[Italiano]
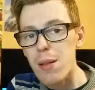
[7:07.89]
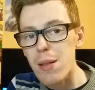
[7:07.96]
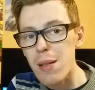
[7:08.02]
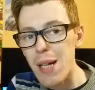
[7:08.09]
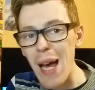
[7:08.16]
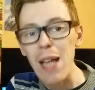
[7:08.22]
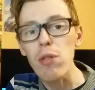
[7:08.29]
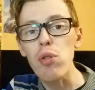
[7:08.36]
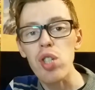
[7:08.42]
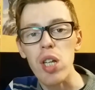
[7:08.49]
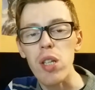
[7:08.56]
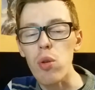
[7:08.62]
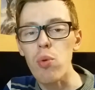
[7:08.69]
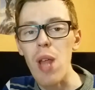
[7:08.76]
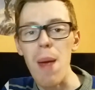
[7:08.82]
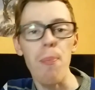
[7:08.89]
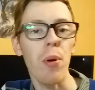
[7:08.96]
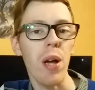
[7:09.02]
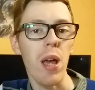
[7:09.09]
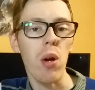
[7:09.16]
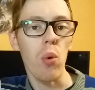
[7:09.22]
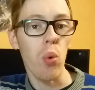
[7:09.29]
reduce di
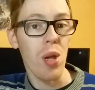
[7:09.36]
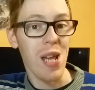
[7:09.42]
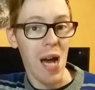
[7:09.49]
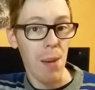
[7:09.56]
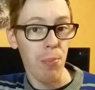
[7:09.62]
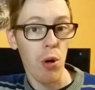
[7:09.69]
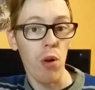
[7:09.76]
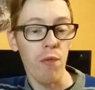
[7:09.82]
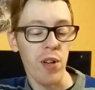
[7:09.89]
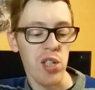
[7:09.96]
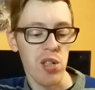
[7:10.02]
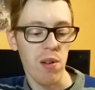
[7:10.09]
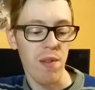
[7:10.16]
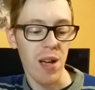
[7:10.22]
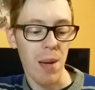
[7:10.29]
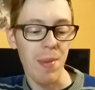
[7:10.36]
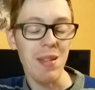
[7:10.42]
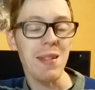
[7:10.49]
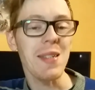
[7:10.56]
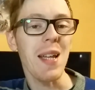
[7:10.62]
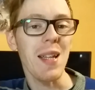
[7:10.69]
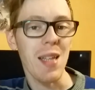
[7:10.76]
un'epoca in cui Capcom faceva
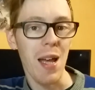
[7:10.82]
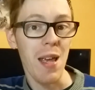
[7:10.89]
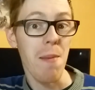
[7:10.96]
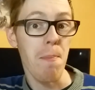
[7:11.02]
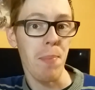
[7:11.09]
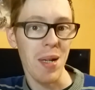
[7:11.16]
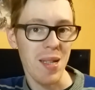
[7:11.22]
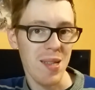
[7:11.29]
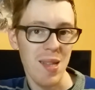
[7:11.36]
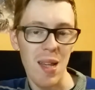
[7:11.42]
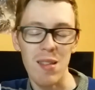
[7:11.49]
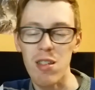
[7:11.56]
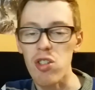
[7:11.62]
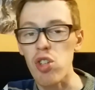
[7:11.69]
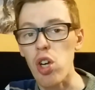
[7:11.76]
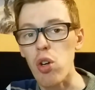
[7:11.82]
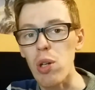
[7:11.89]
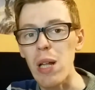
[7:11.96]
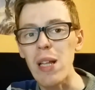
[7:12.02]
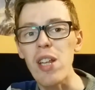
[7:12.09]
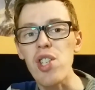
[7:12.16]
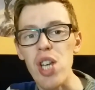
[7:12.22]
veramente dei tie-in pazzeschi, cioè con
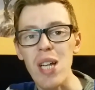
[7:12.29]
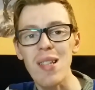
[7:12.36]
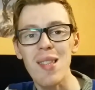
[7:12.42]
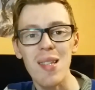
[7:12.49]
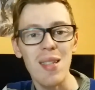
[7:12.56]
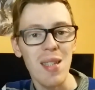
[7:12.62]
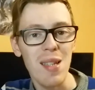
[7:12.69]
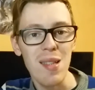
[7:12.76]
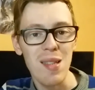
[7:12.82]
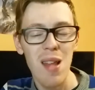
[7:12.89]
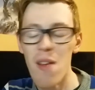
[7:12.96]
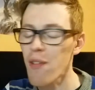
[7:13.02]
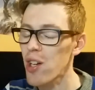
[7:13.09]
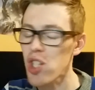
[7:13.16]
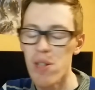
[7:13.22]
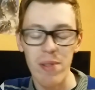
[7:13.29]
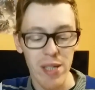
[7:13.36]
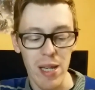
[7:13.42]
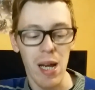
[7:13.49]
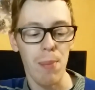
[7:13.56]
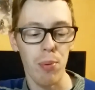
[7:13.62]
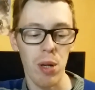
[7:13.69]
le licenze Disney faceva
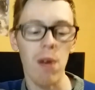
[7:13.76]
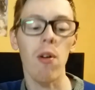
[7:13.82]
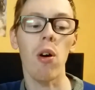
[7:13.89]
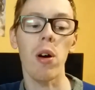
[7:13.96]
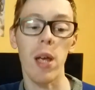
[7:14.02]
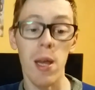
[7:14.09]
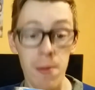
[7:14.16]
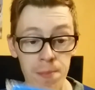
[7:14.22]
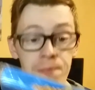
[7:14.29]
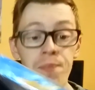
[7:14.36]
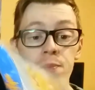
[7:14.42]
dei capolavori.